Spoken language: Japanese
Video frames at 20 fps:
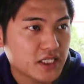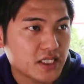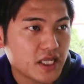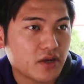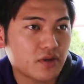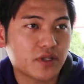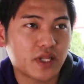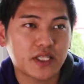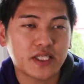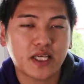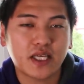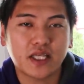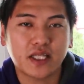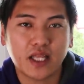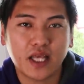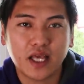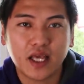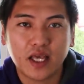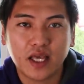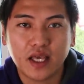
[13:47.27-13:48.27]
なので是非
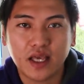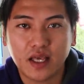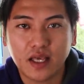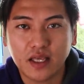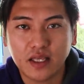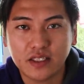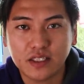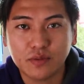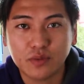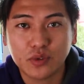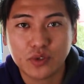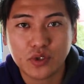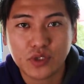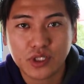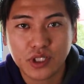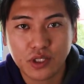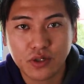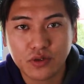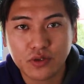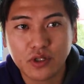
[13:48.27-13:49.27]
ね、えー、自分の
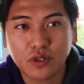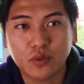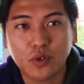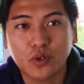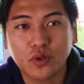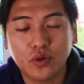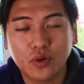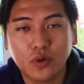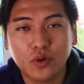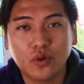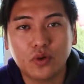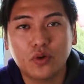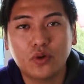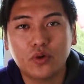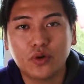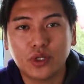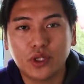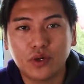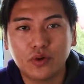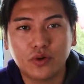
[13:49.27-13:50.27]
スキルってものを
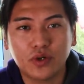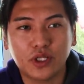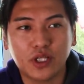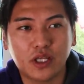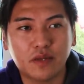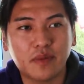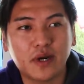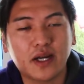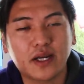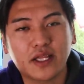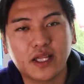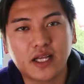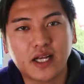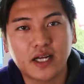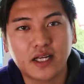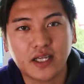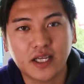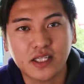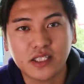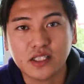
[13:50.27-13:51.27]
大いに大いに周りに
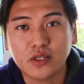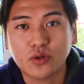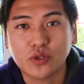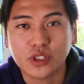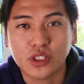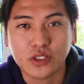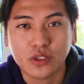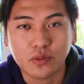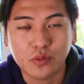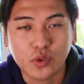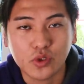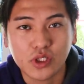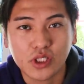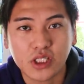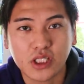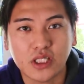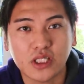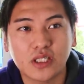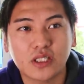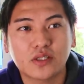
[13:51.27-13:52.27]
還元してほしいと思う
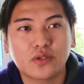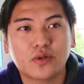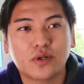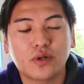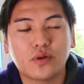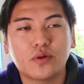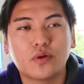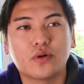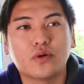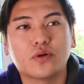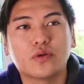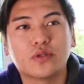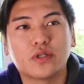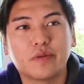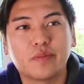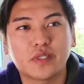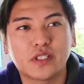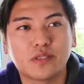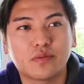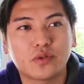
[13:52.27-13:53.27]
し、それを
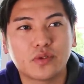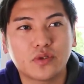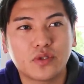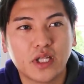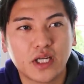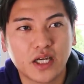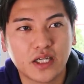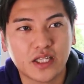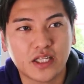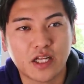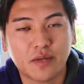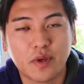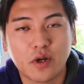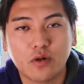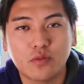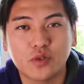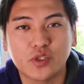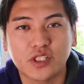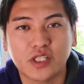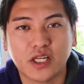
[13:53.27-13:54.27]
やっぱ自分の中で溜め
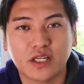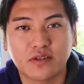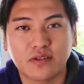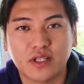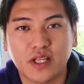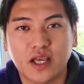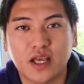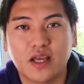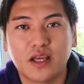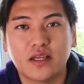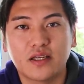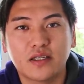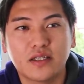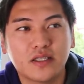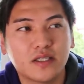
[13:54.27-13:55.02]
込むんじゃなくて、